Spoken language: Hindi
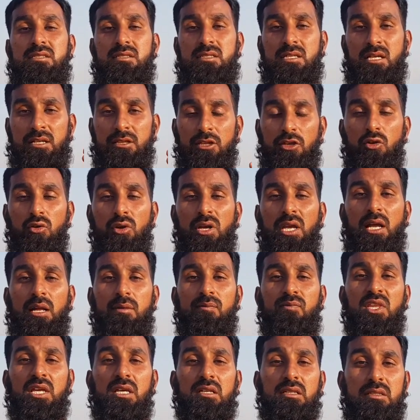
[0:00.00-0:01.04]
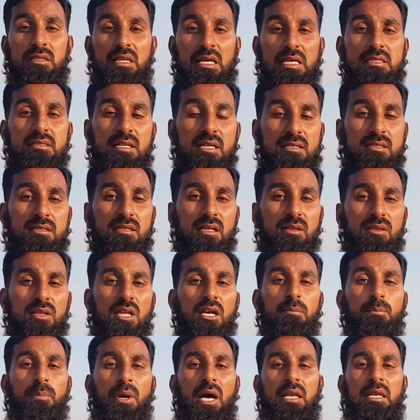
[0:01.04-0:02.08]
सर्दियों के अंदर दस दस दिन
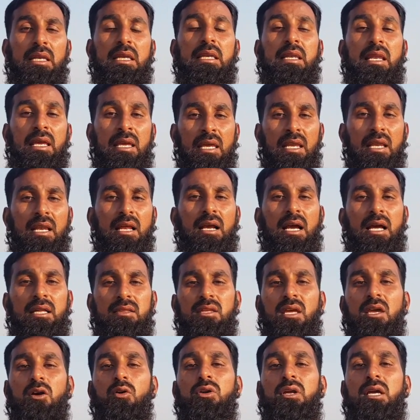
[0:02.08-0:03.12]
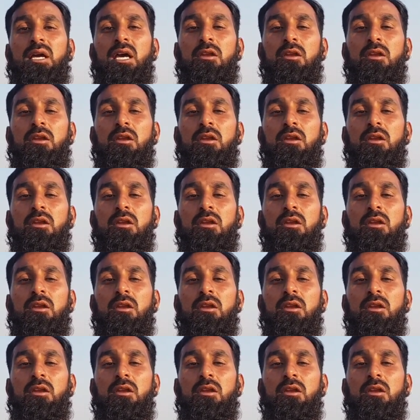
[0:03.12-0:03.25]
तक पानी नहीं लगाते हैं और